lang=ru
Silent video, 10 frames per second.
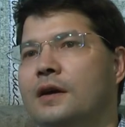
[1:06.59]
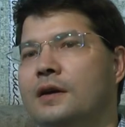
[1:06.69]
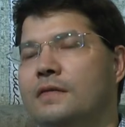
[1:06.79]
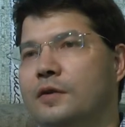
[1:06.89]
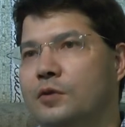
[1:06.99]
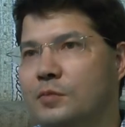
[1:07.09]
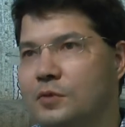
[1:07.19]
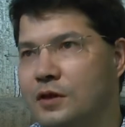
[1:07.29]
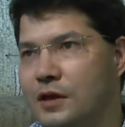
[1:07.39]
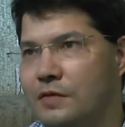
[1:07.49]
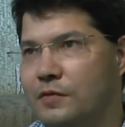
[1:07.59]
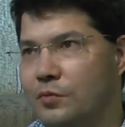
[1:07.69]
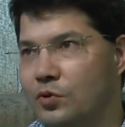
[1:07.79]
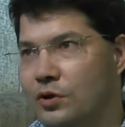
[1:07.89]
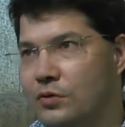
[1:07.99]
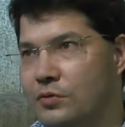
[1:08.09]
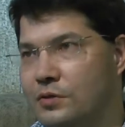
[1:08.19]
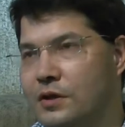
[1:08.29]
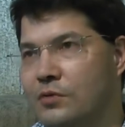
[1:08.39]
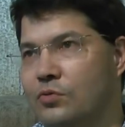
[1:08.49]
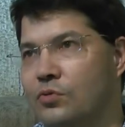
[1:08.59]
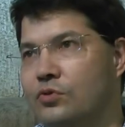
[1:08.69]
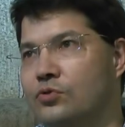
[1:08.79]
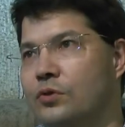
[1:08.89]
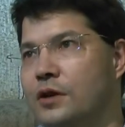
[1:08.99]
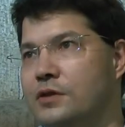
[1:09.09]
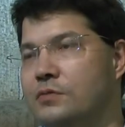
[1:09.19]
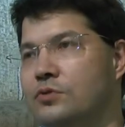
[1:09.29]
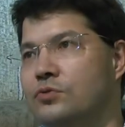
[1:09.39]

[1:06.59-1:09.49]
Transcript: э, именно так и формулироваться, да, он должен указывать,